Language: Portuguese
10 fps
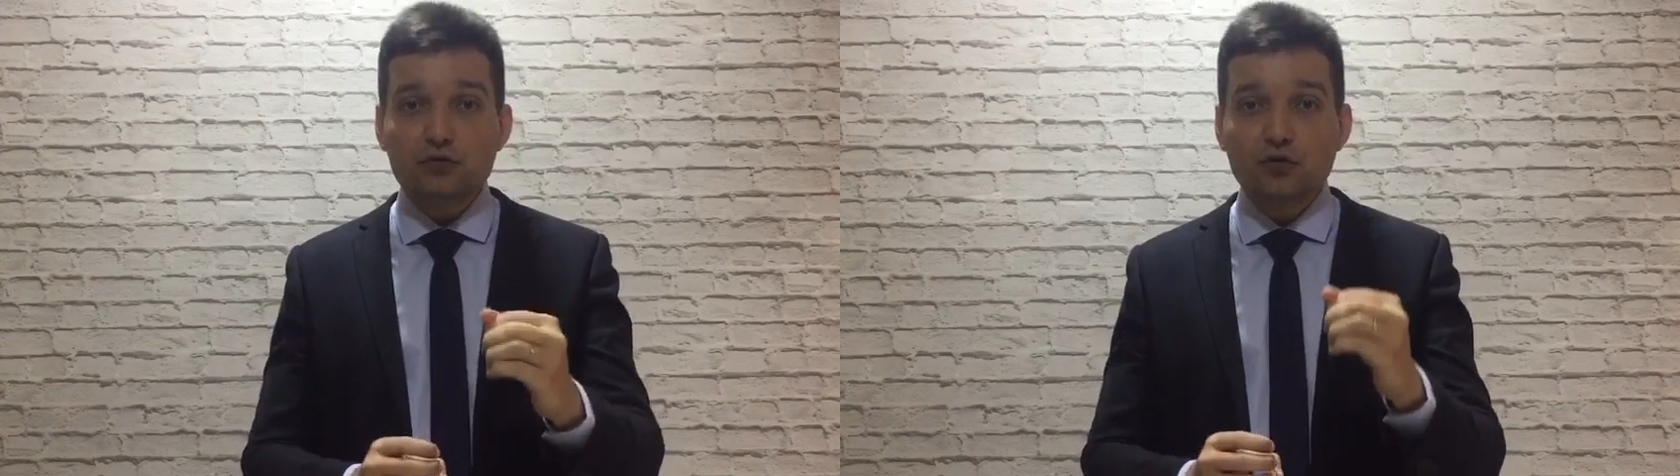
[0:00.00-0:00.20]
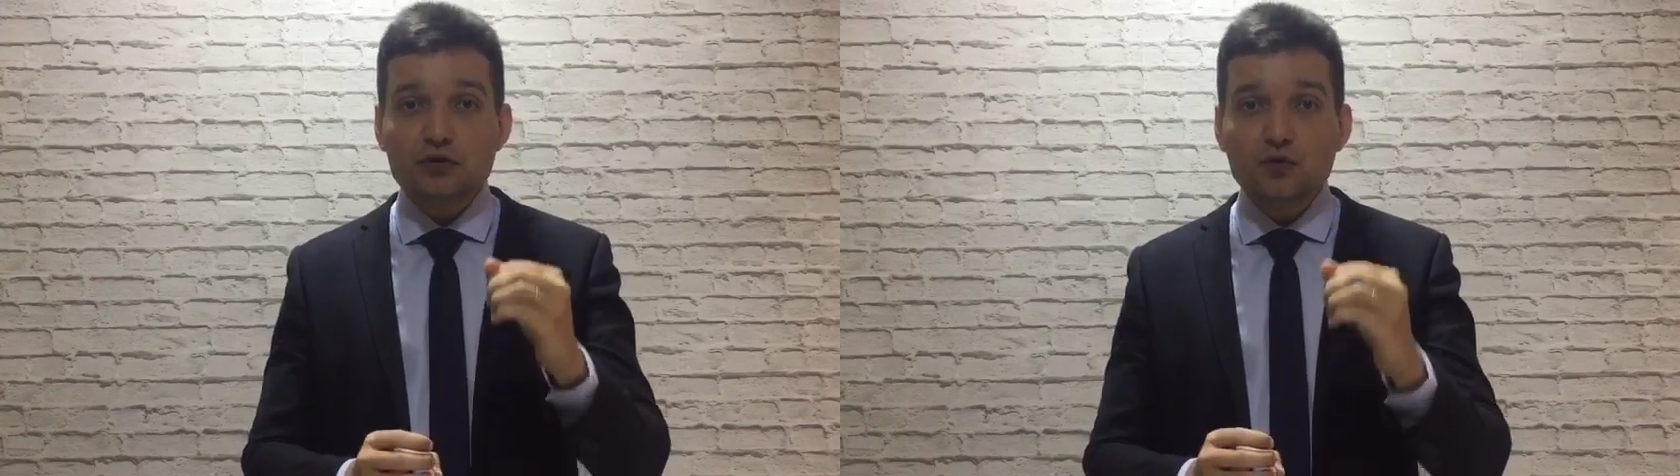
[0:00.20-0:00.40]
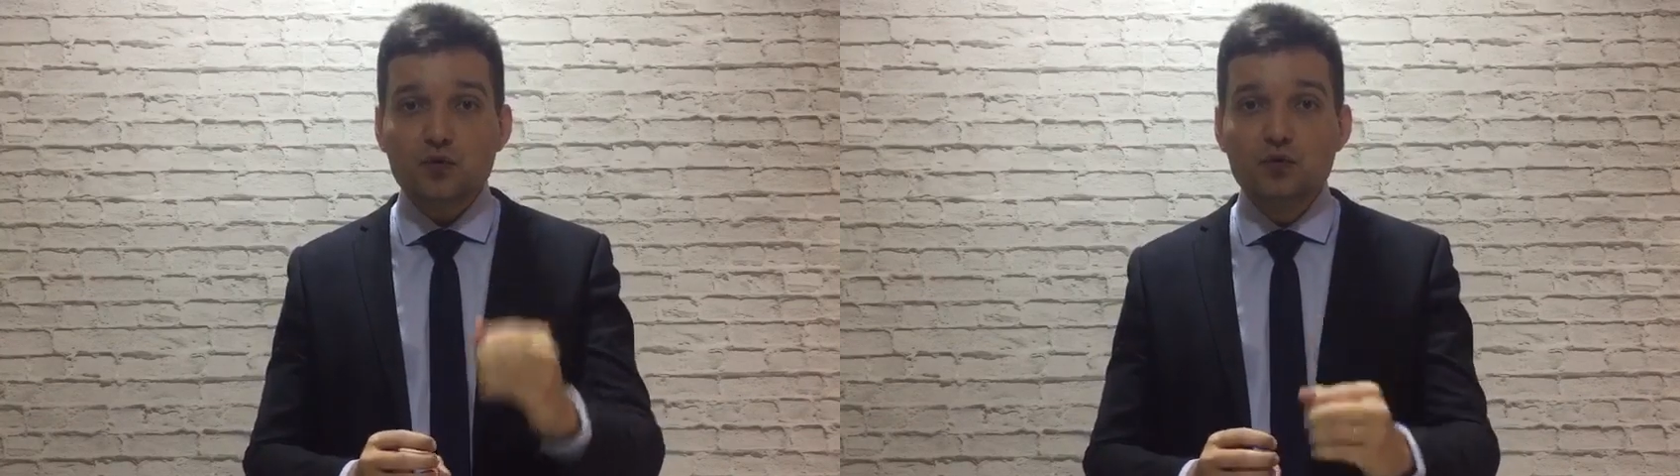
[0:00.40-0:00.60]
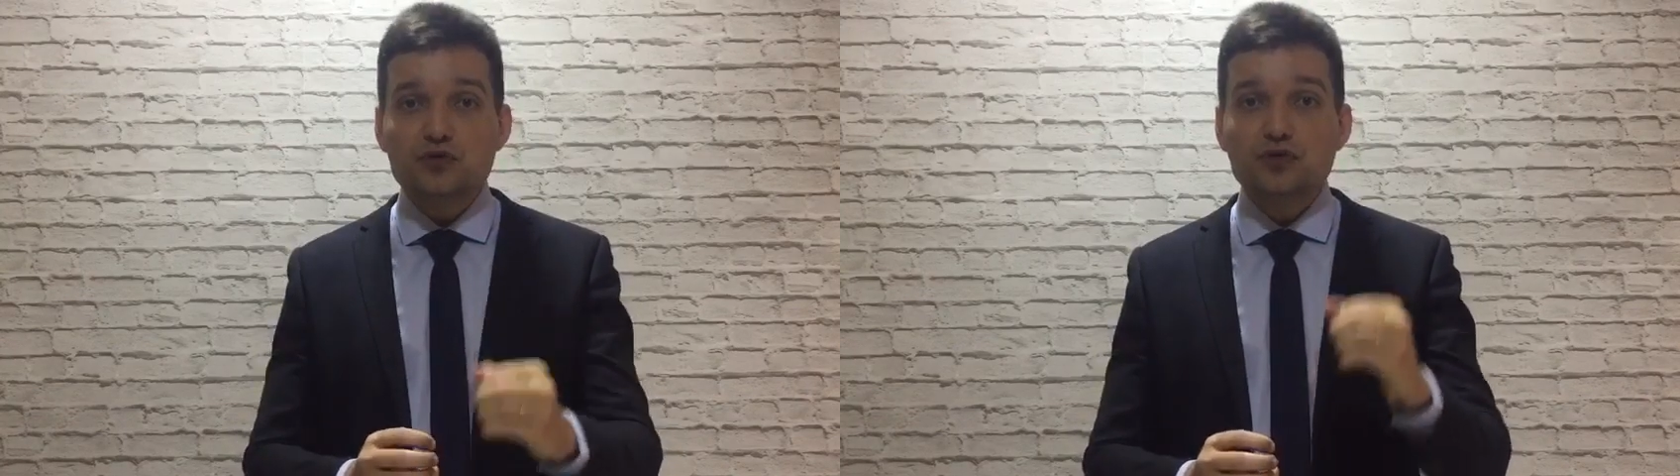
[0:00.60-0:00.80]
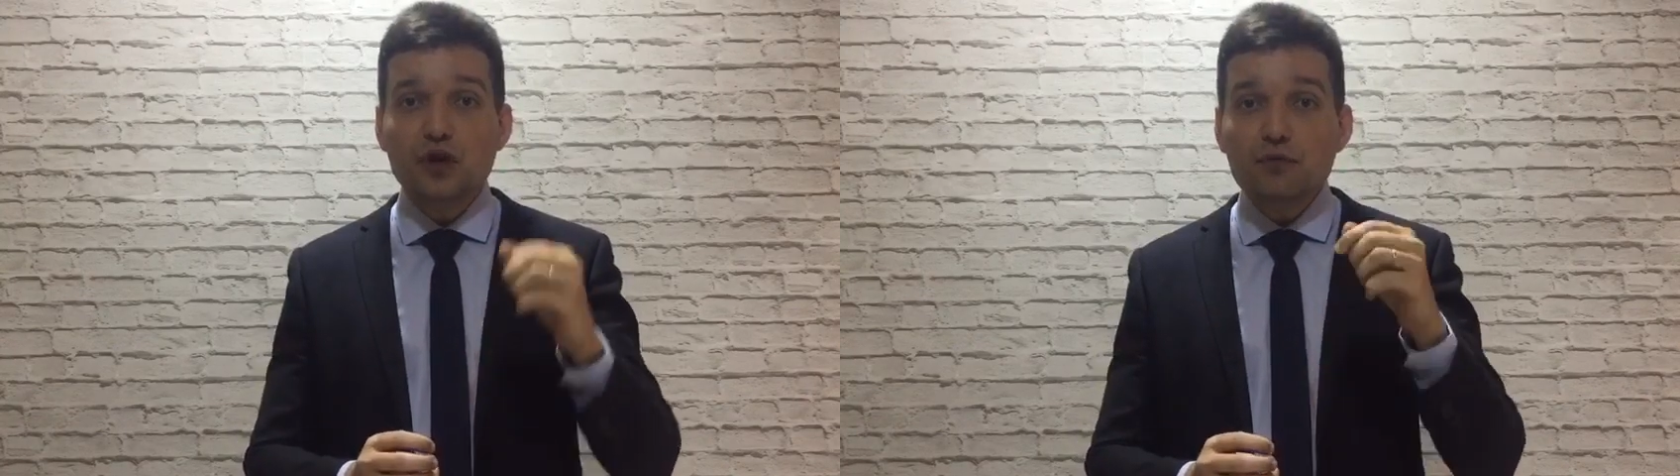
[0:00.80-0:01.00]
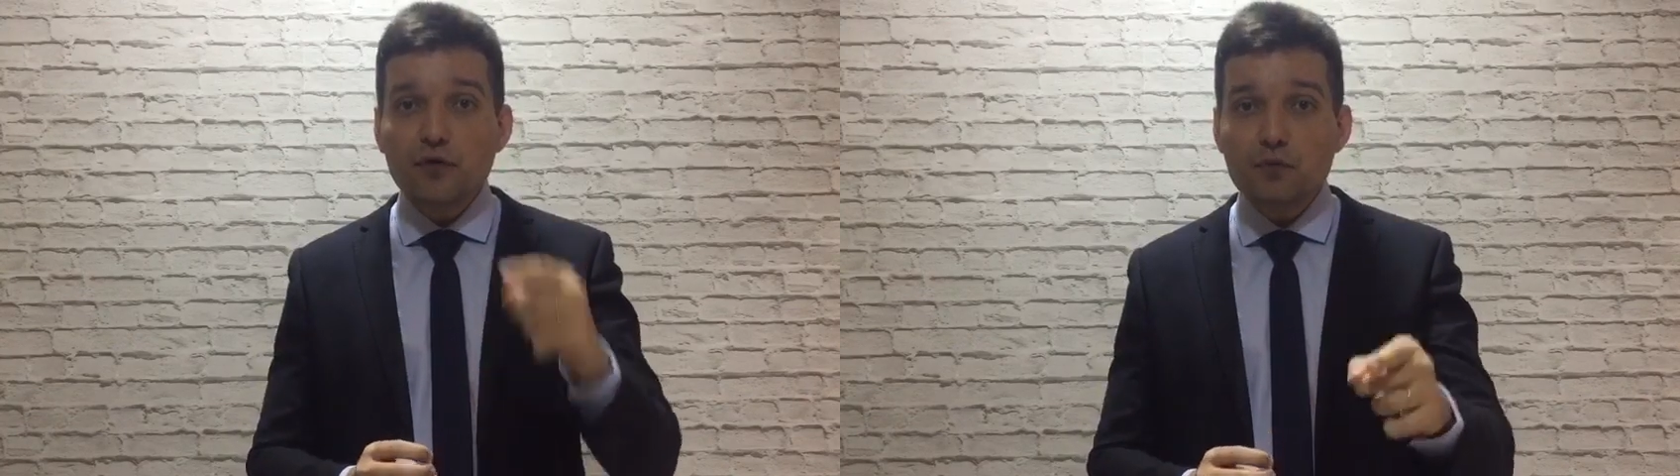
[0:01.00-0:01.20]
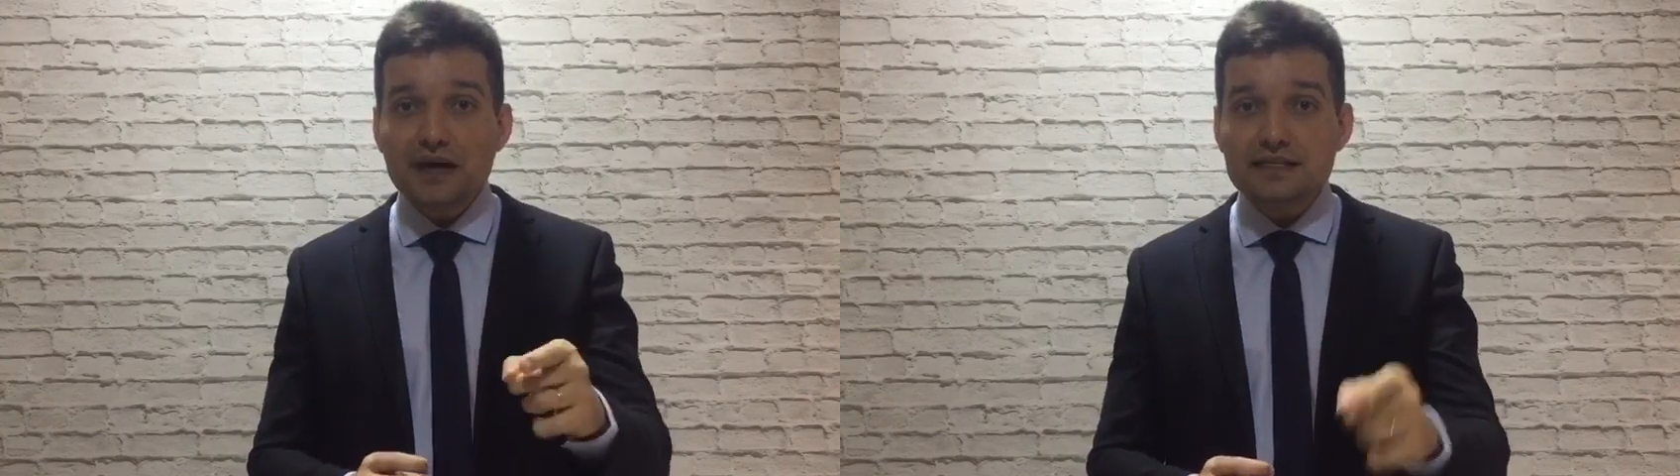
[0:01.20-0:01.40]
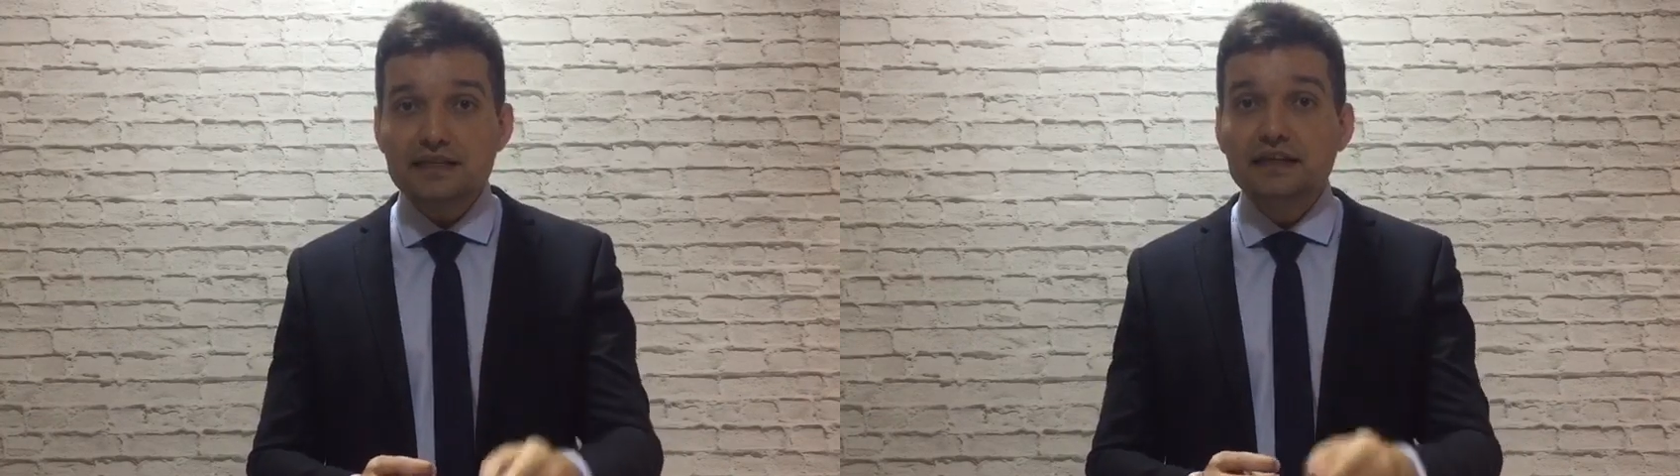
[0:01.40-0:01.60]
que o nosso curso não foi o
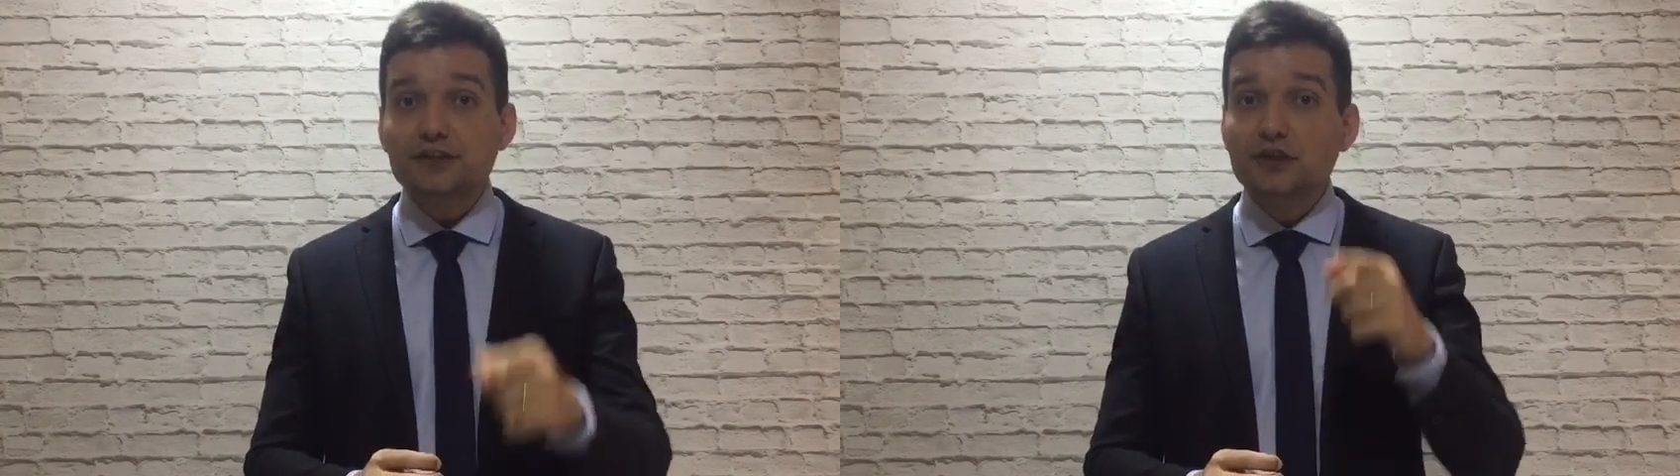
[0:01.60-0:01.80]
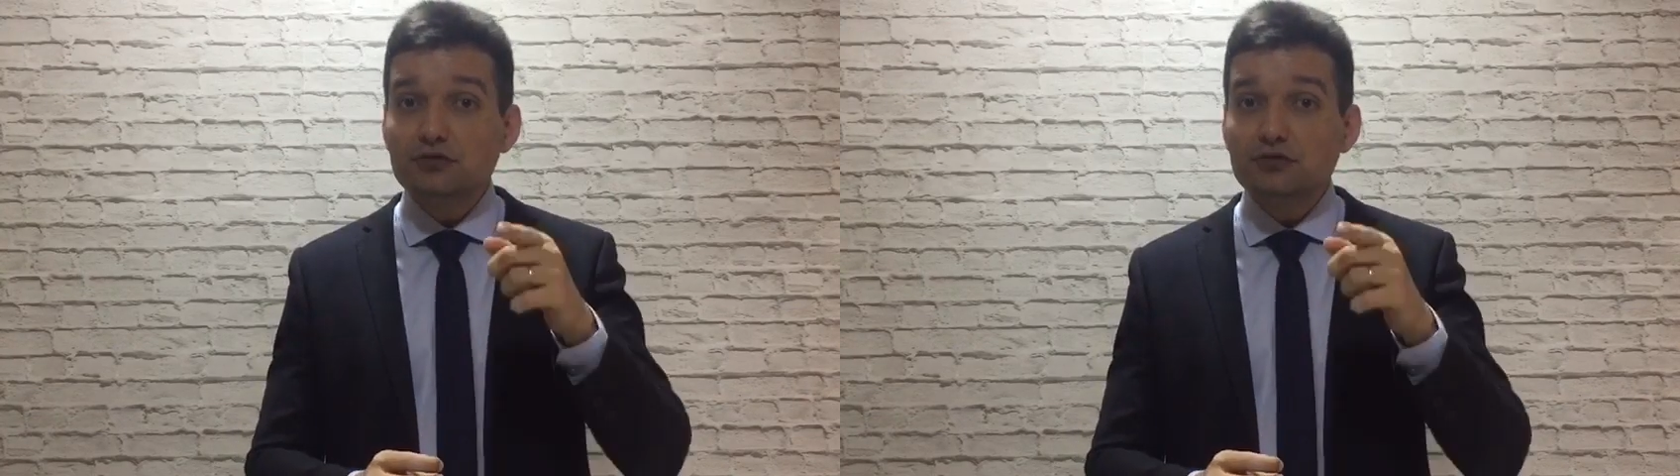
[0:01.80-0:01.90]
bastante,